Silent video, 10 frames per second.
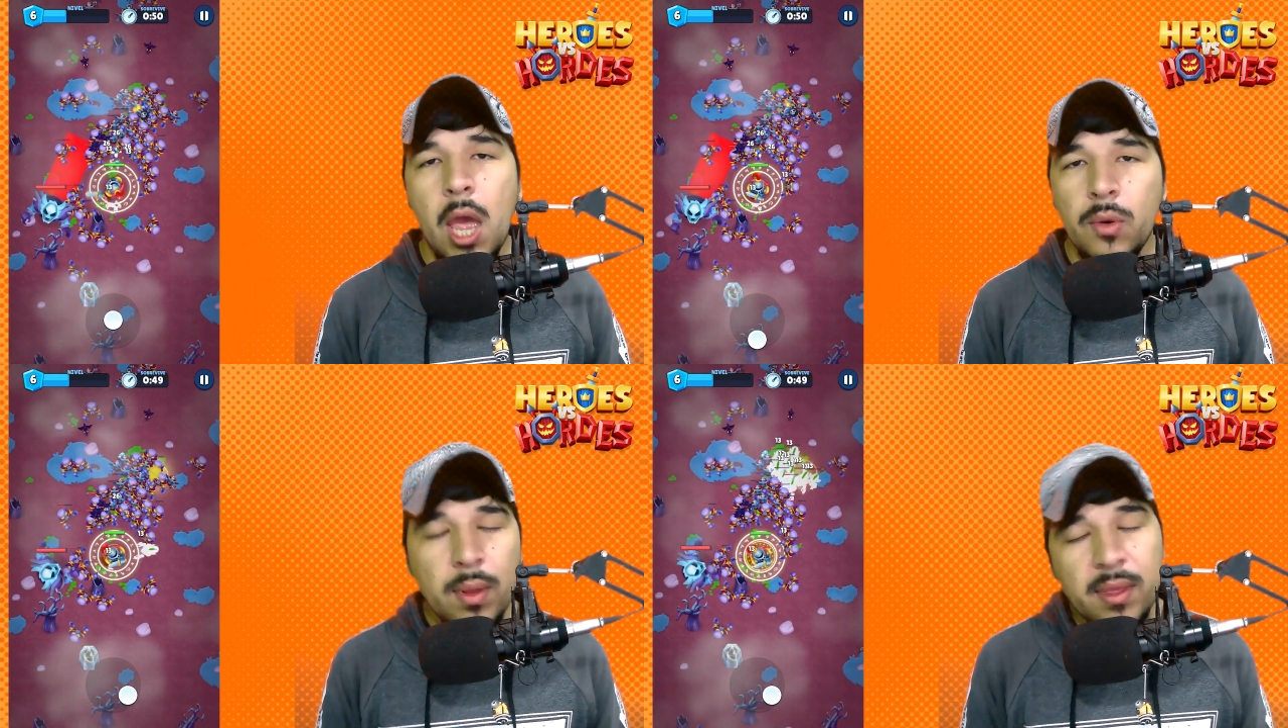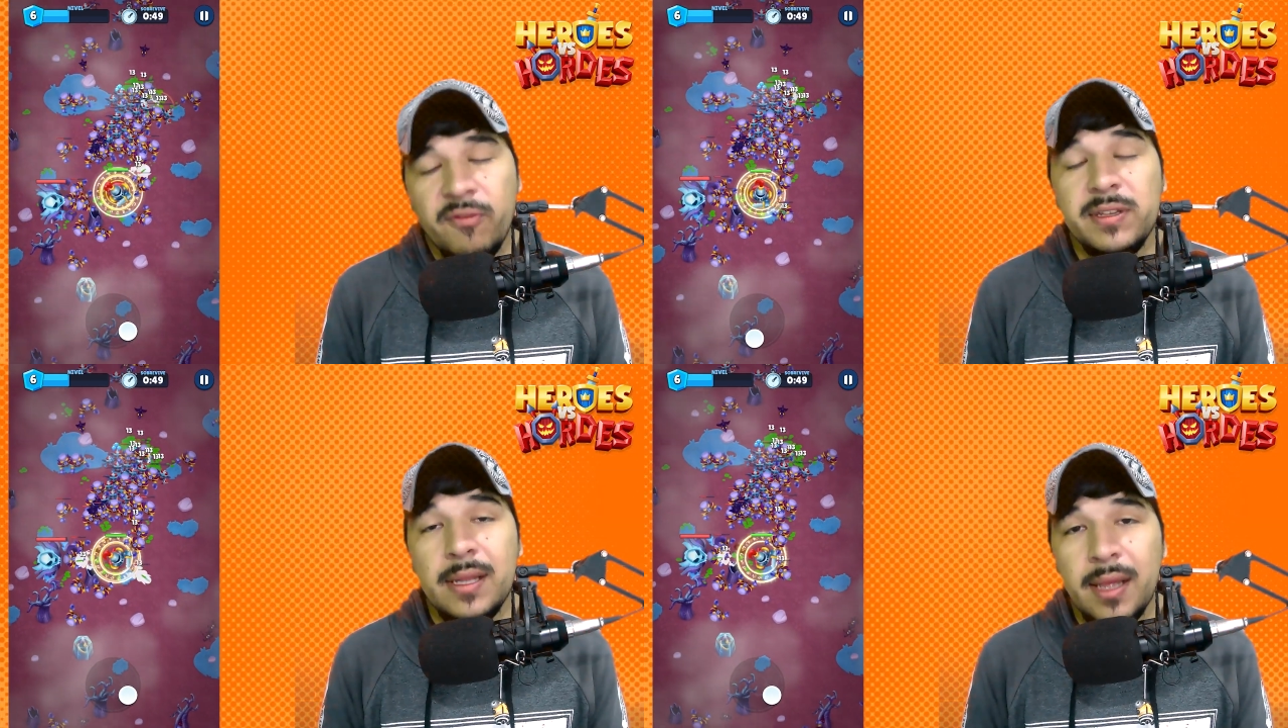No es
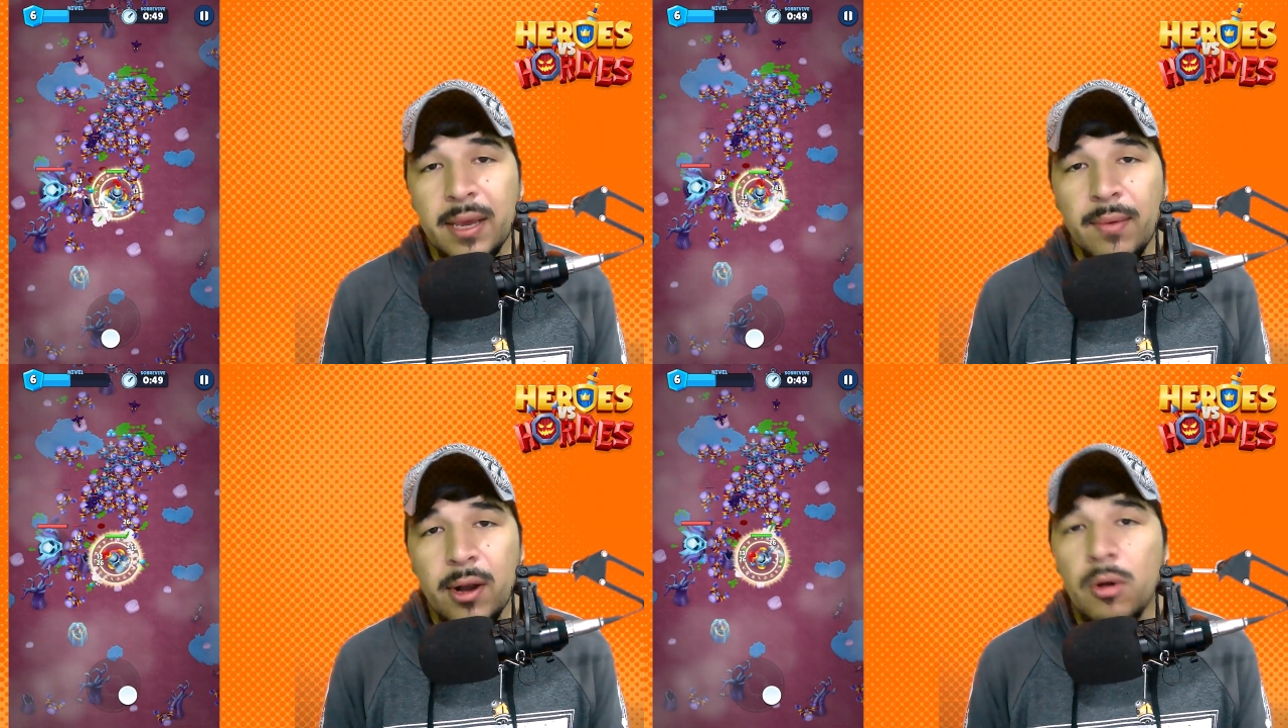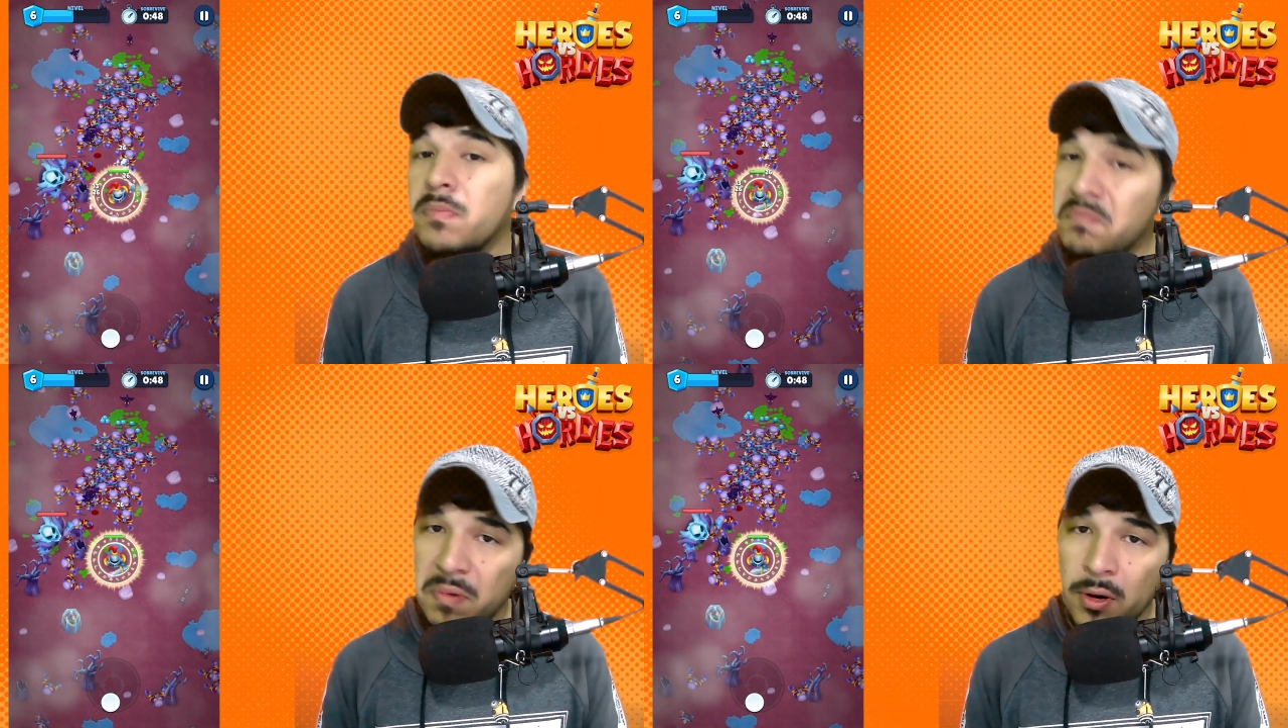difícil de esquivarlo,
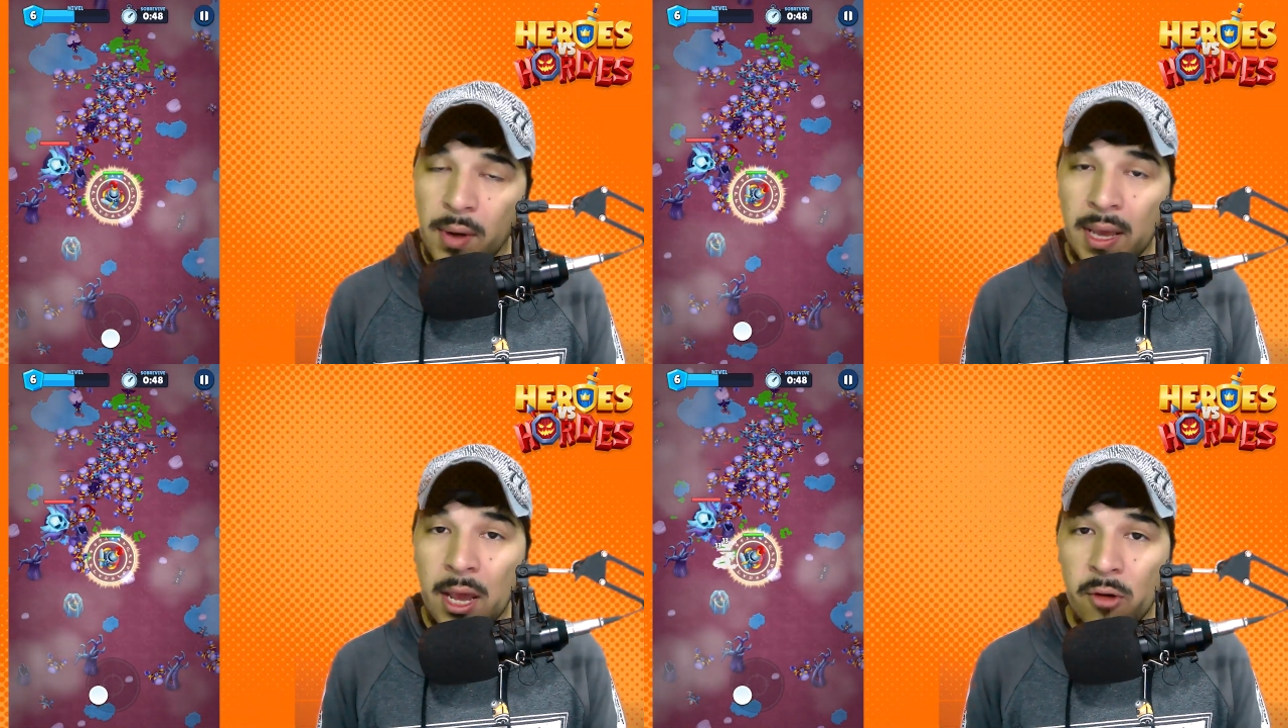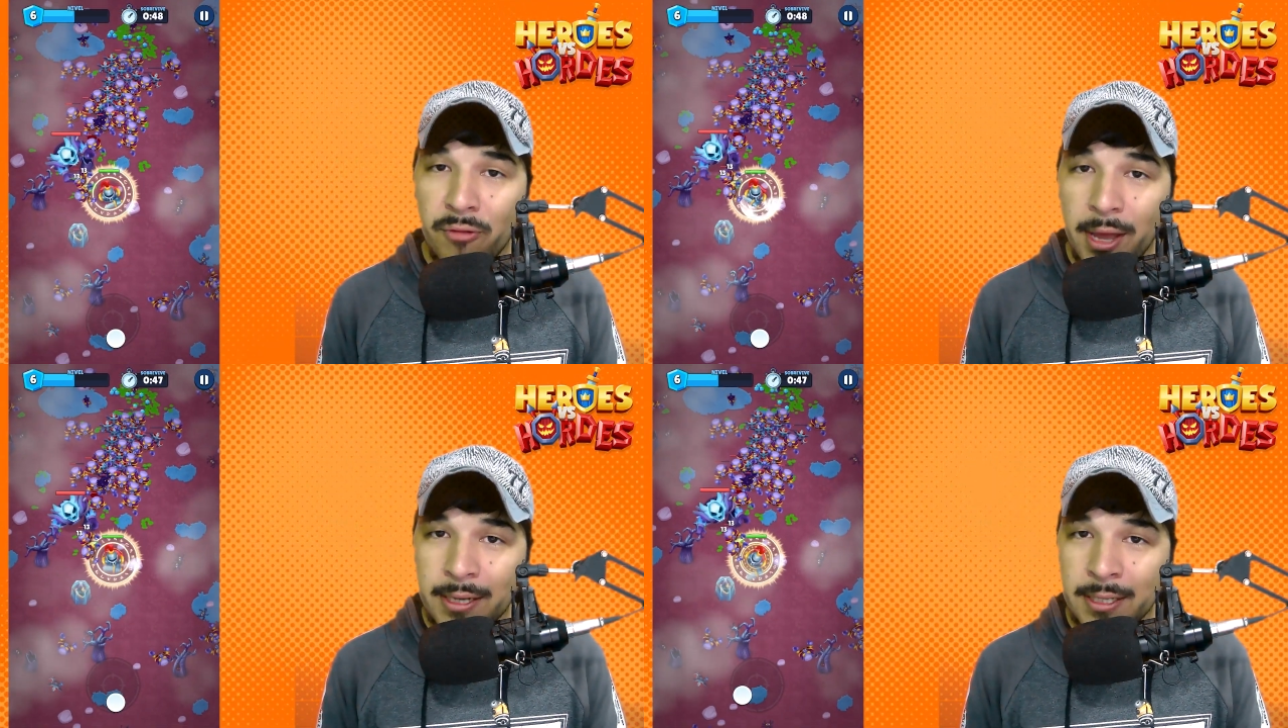pero no hay que
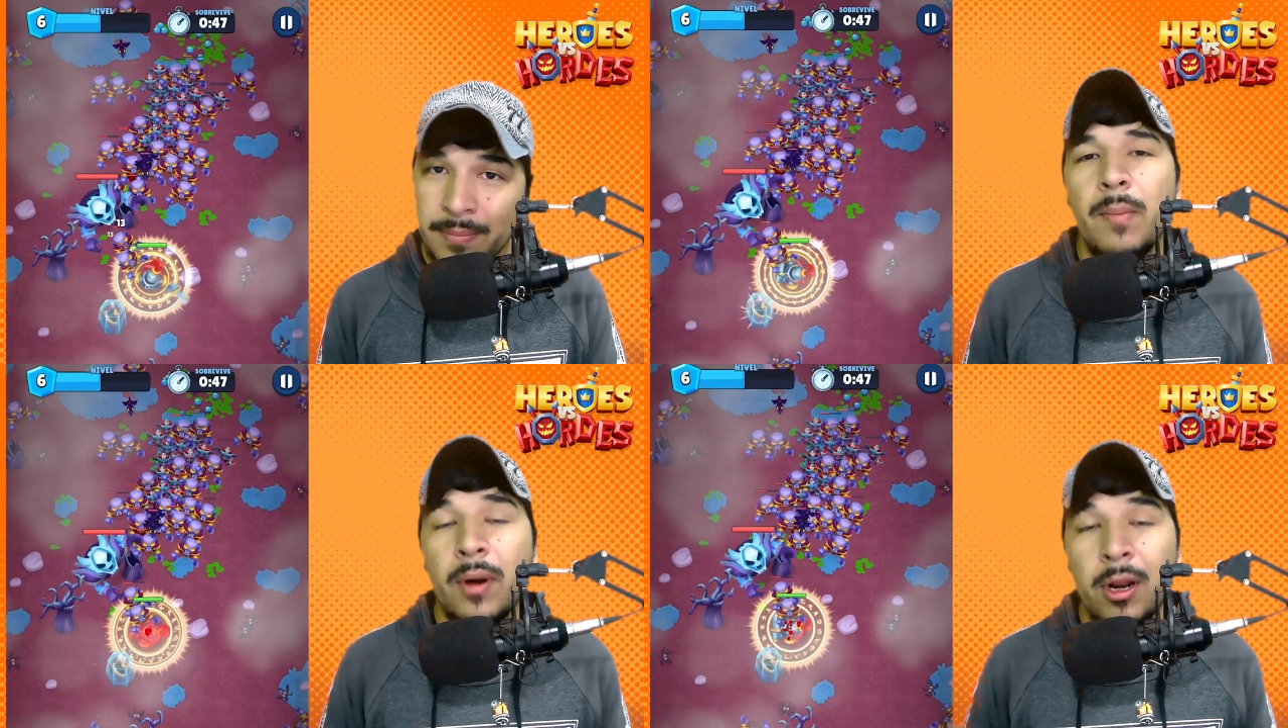confiarse, porque